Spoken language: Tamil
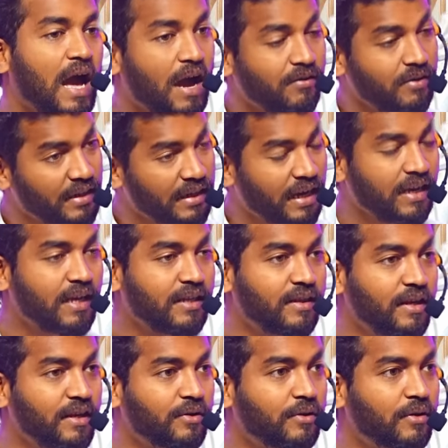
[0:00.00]
அவங்களுக்கு நல்லா
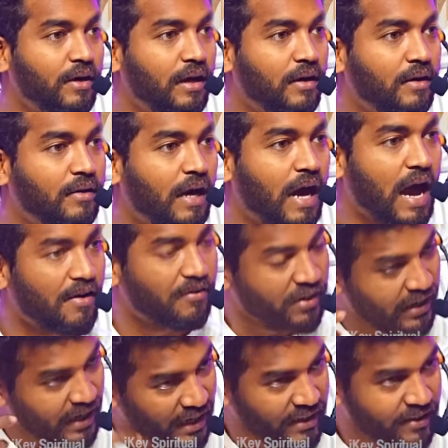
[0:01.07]
தெரியும்
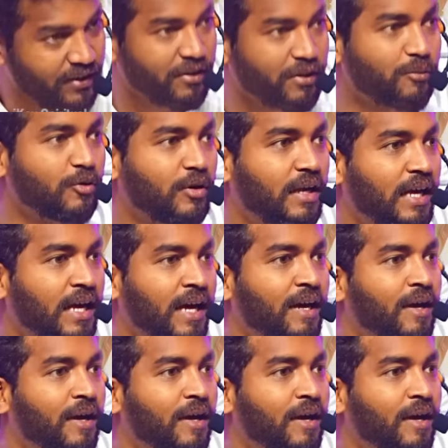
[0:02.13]
அவங்களாலையும் திருந்த முடியல